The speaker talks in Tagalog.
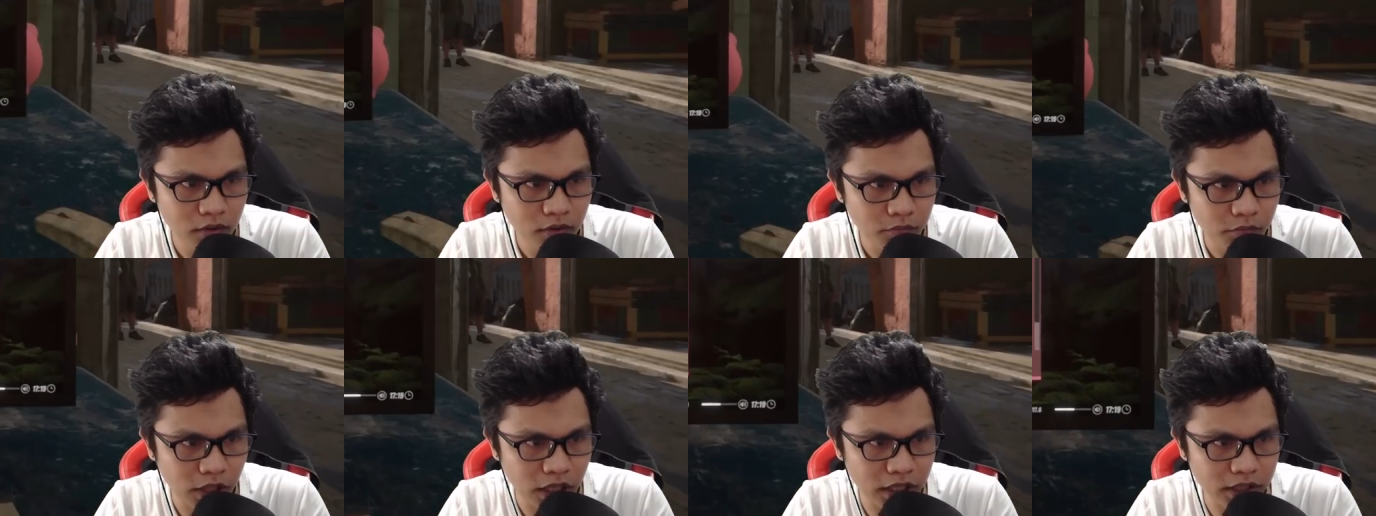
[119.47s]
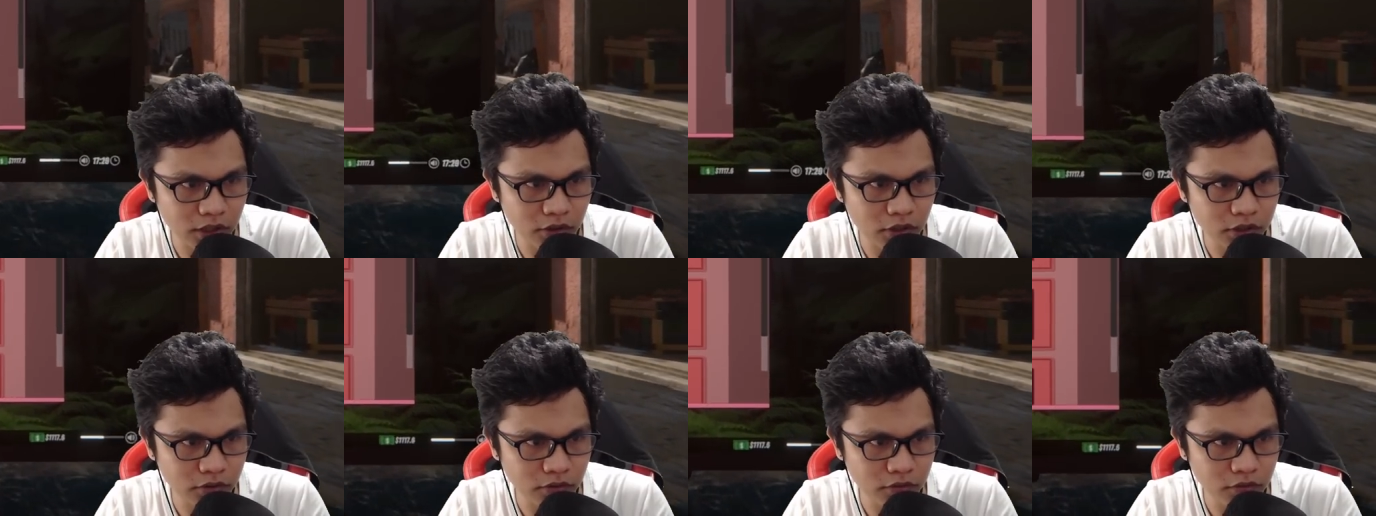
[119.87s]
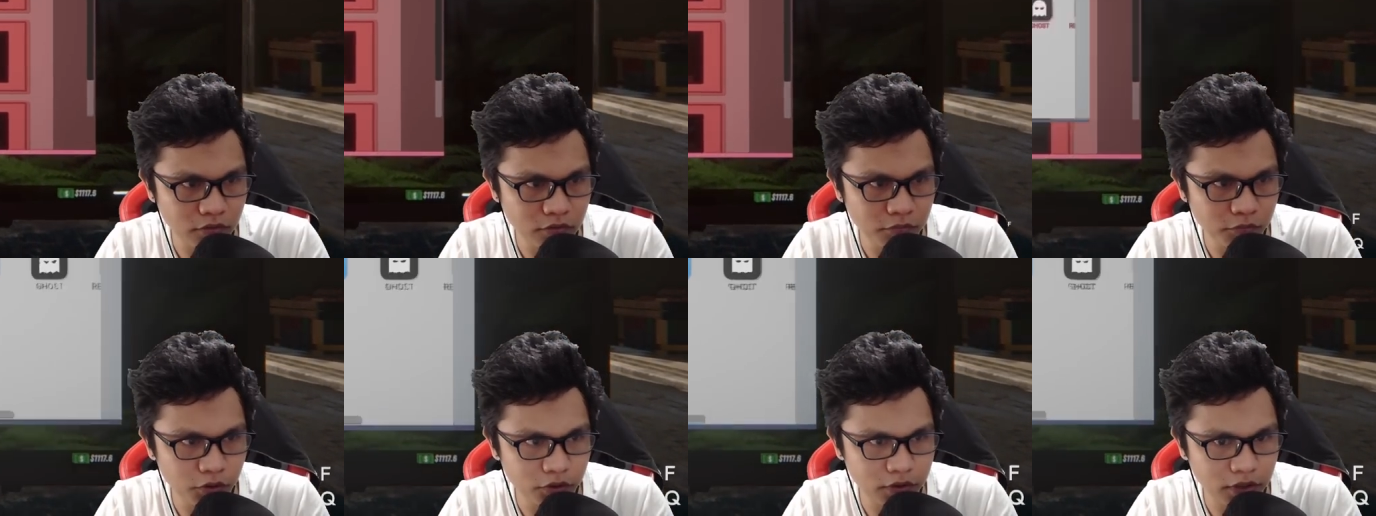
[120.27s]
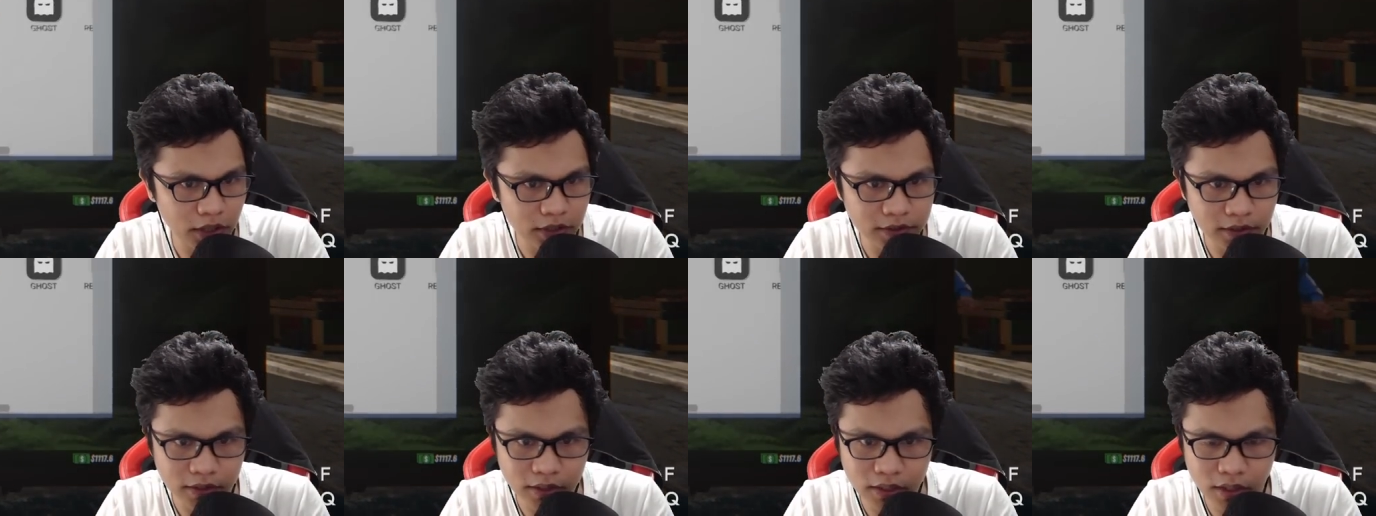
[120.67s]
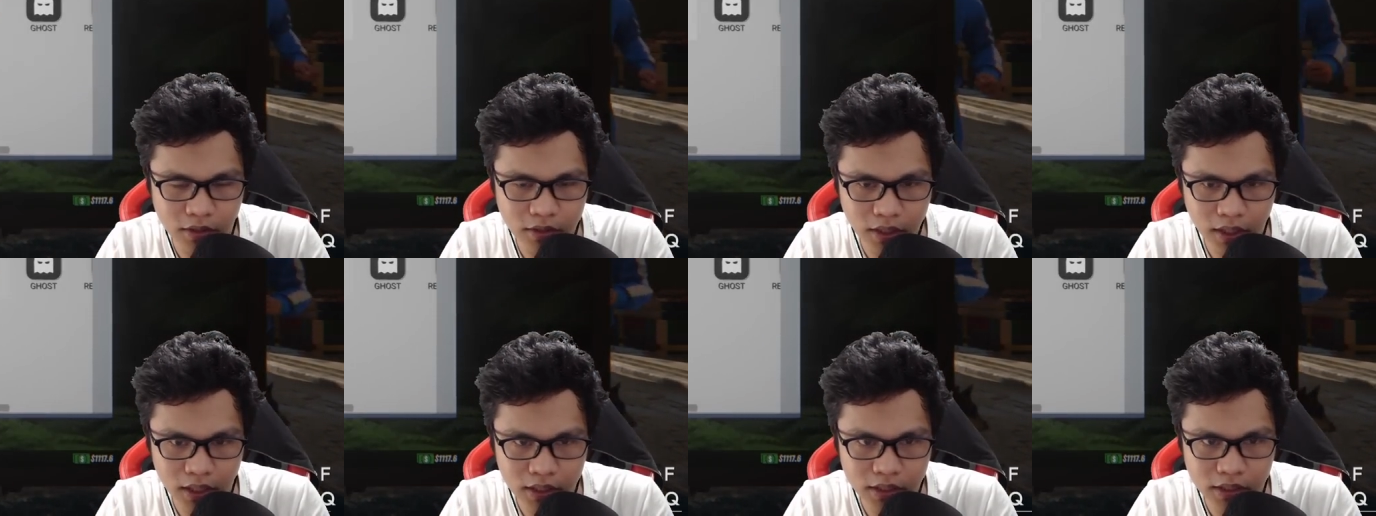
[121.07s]
Palit na ko tong robot guys. Dito ni,
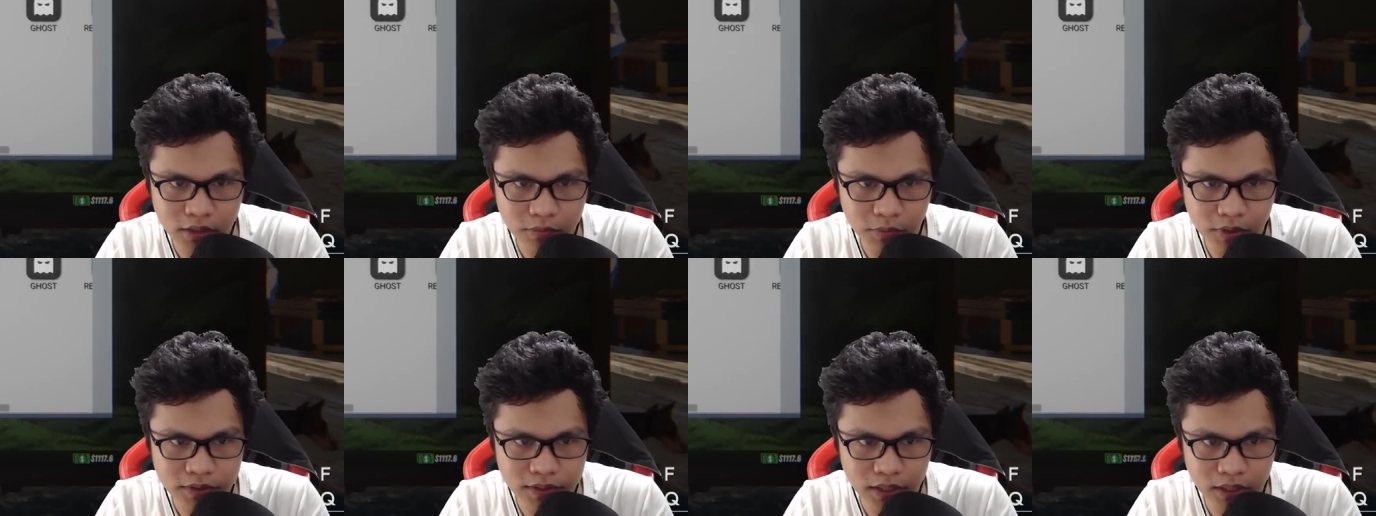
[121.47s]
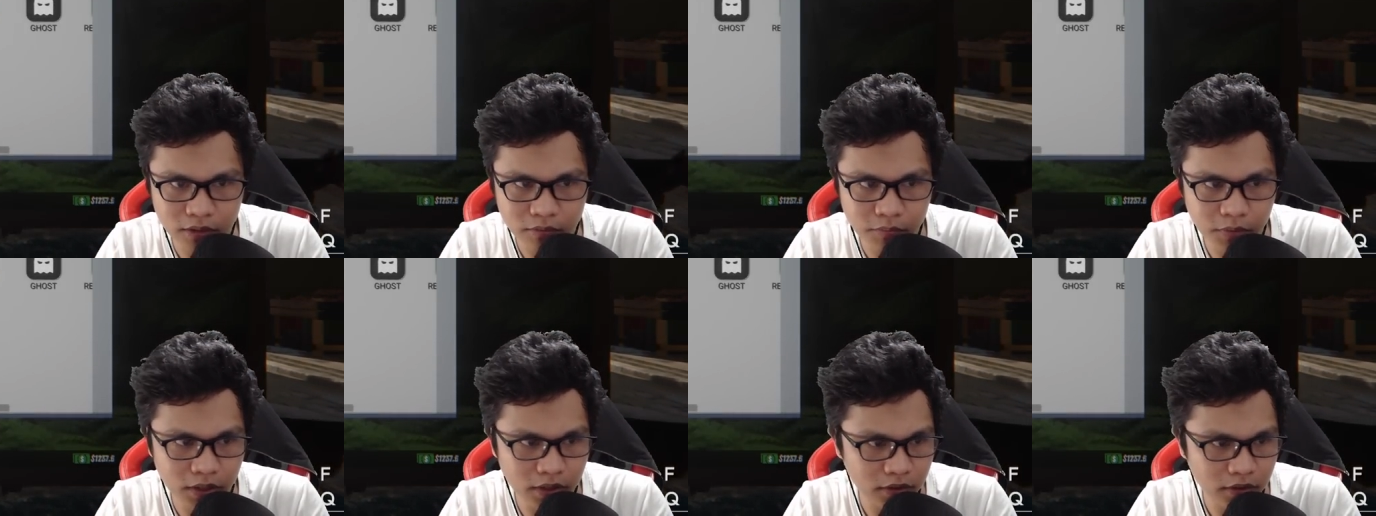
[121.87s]
dili na ni magsilbi.